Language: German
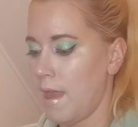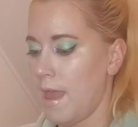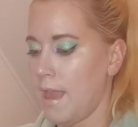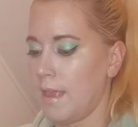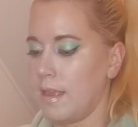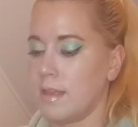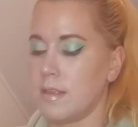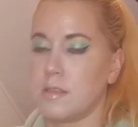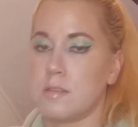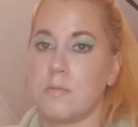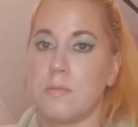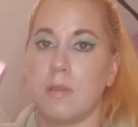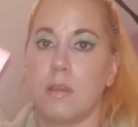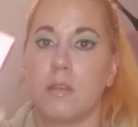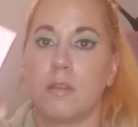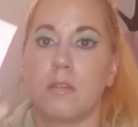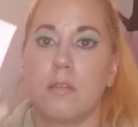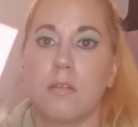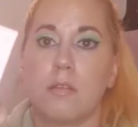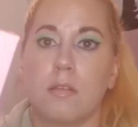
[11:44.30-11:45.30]
war
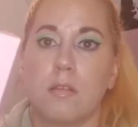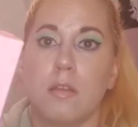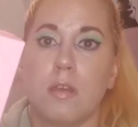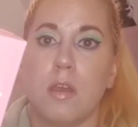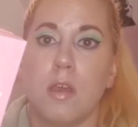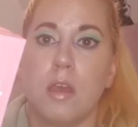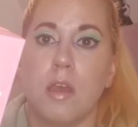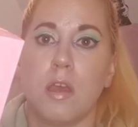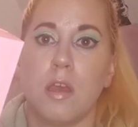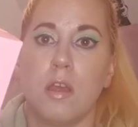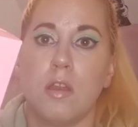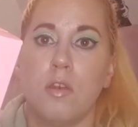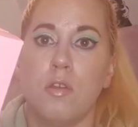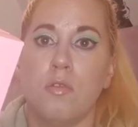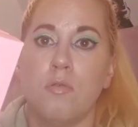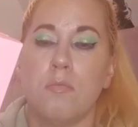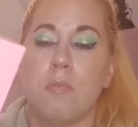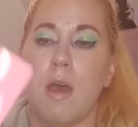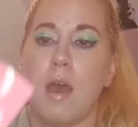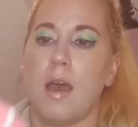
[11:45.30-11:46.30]
eingezwickt.
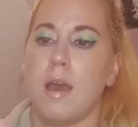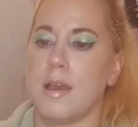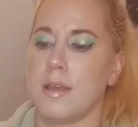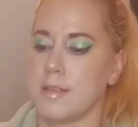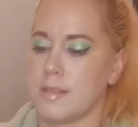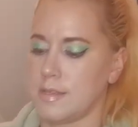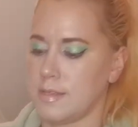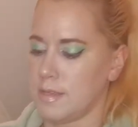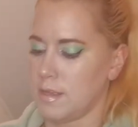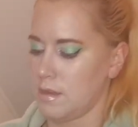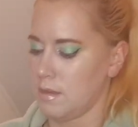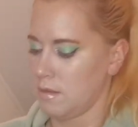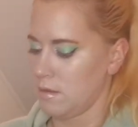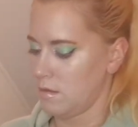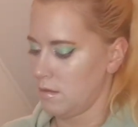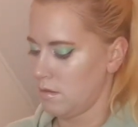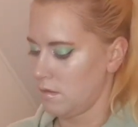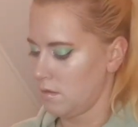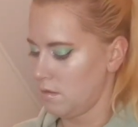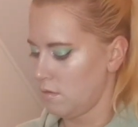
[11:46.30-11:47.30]
Nummer 18.
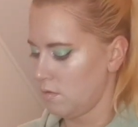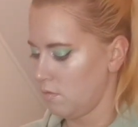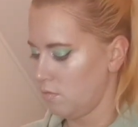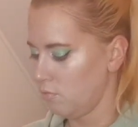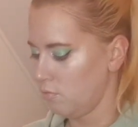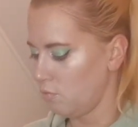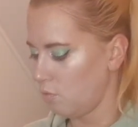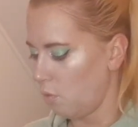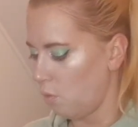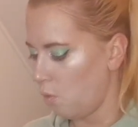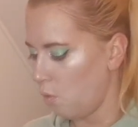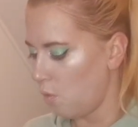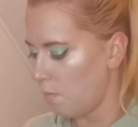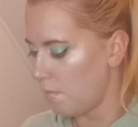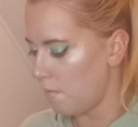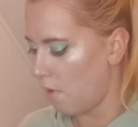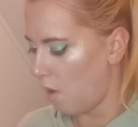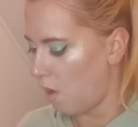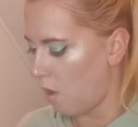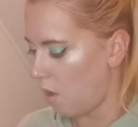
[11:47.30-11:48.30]
Und
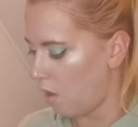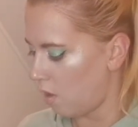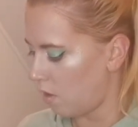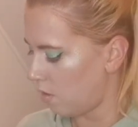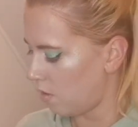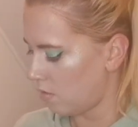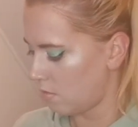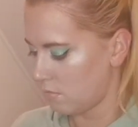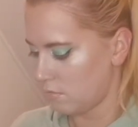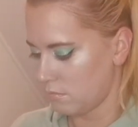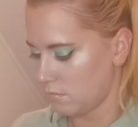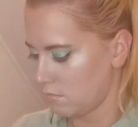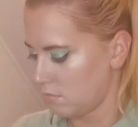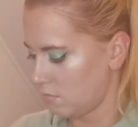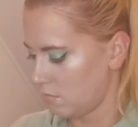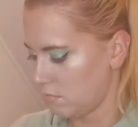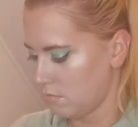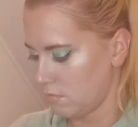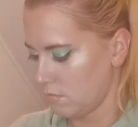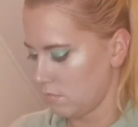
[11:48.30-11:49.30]
oben auch.
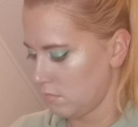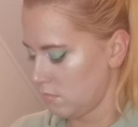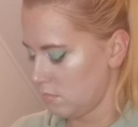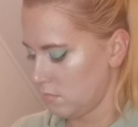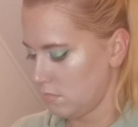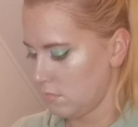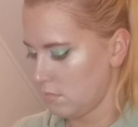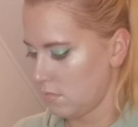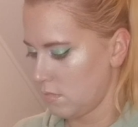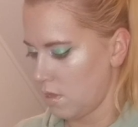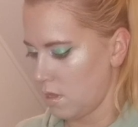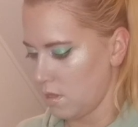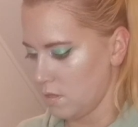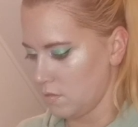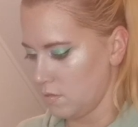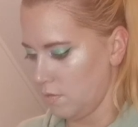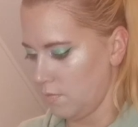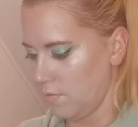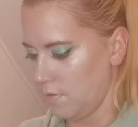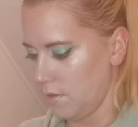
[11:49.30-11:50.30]

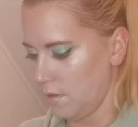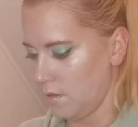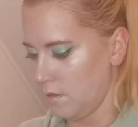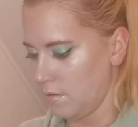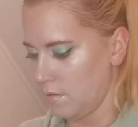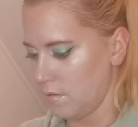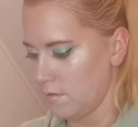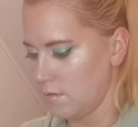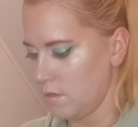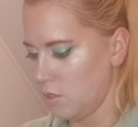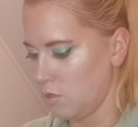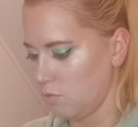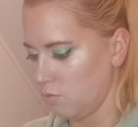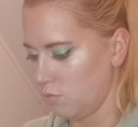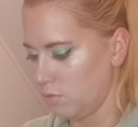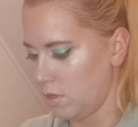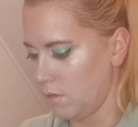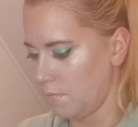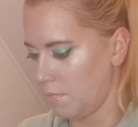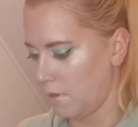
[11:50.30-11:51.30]
Also ich finde, das ist nicht
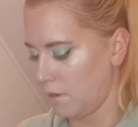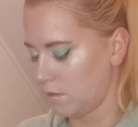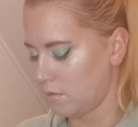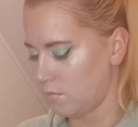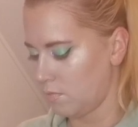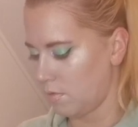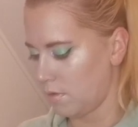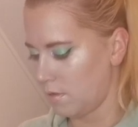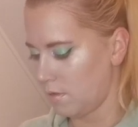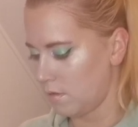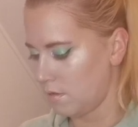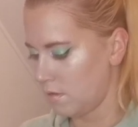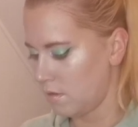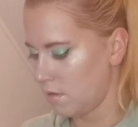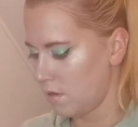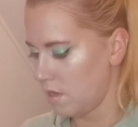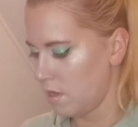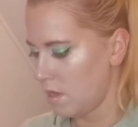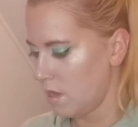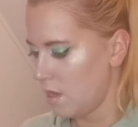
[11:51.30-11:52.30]
gut gepackt worden.
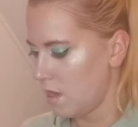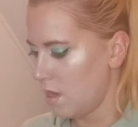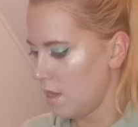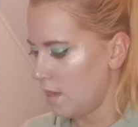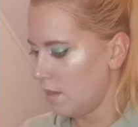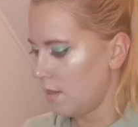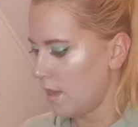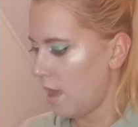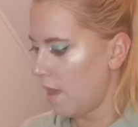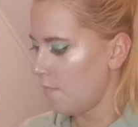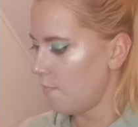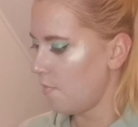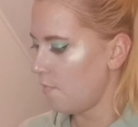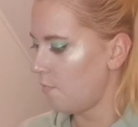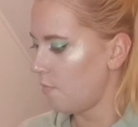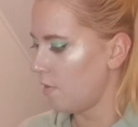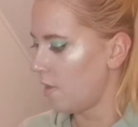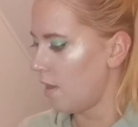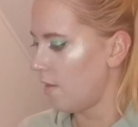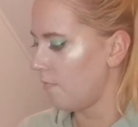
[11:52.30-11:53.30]
Da haben wir
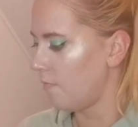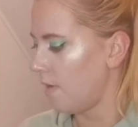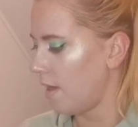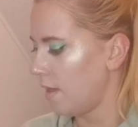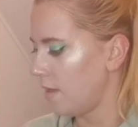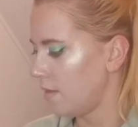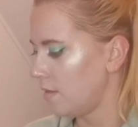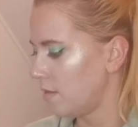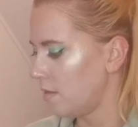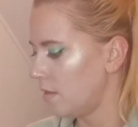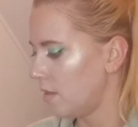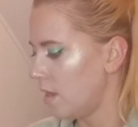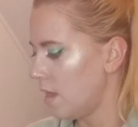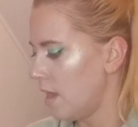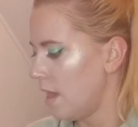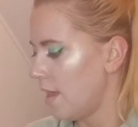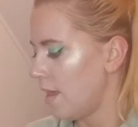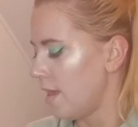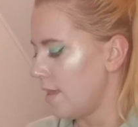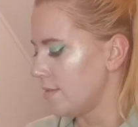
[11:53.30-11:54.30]
von Avant
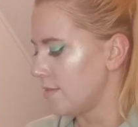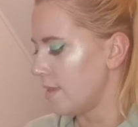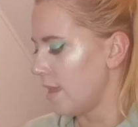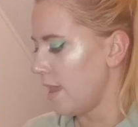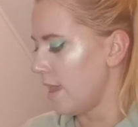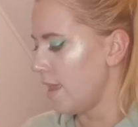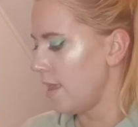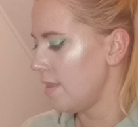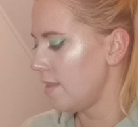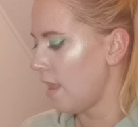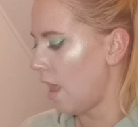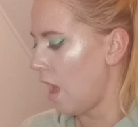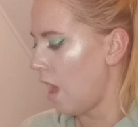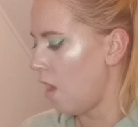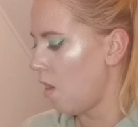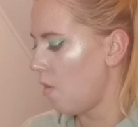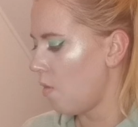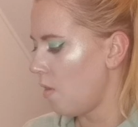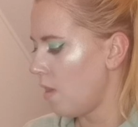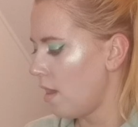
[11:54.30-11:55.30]
das
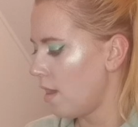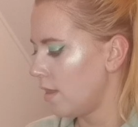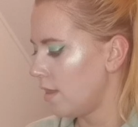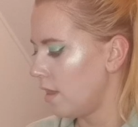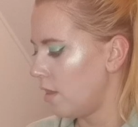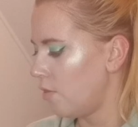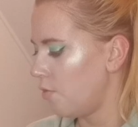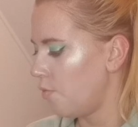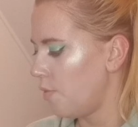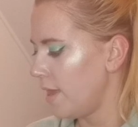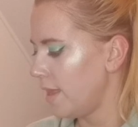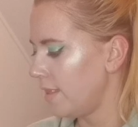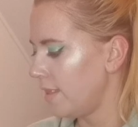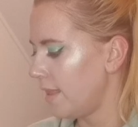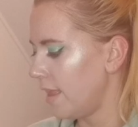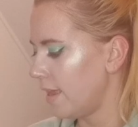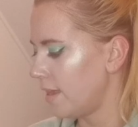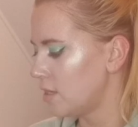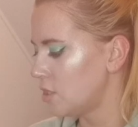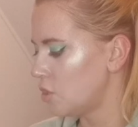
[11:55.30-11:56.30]
8-Hour Red
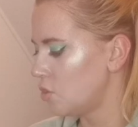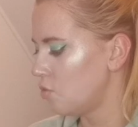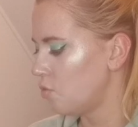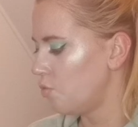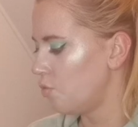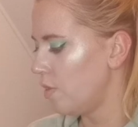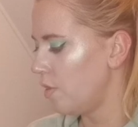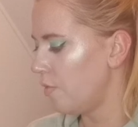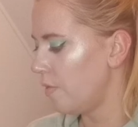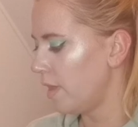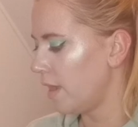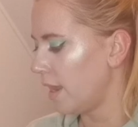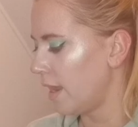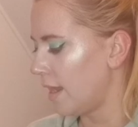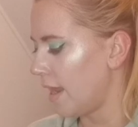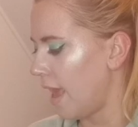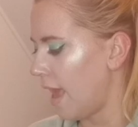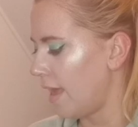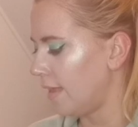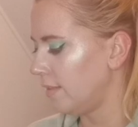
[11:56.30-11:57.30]
Texture Rearing
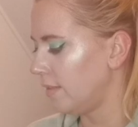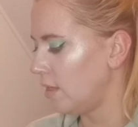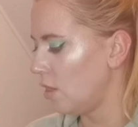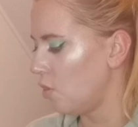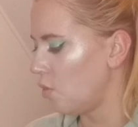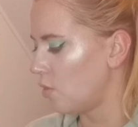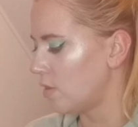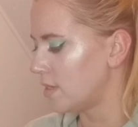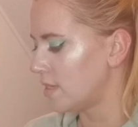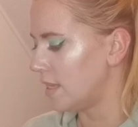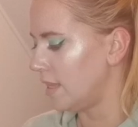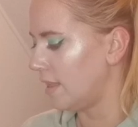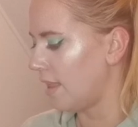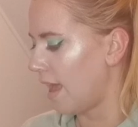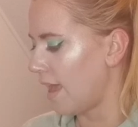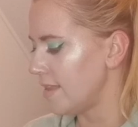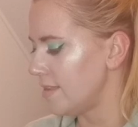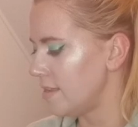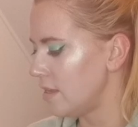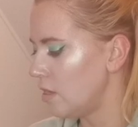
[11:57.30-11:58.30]
and
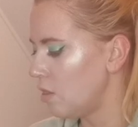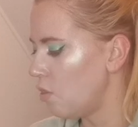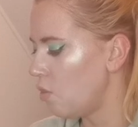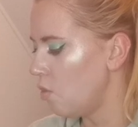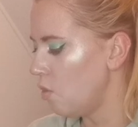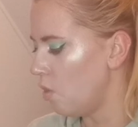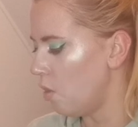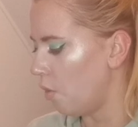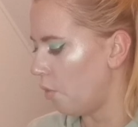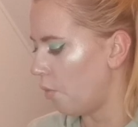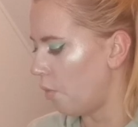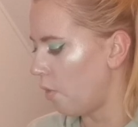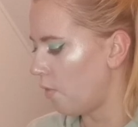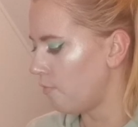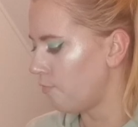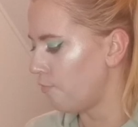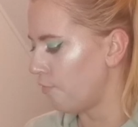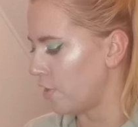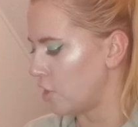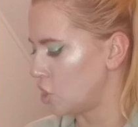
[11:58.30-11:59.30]
Antioxidizing
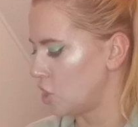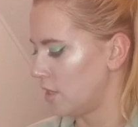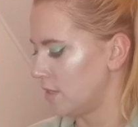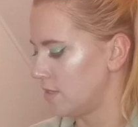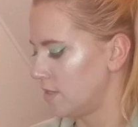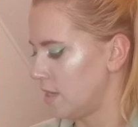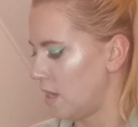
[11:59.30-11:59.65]
Hyaluron Facial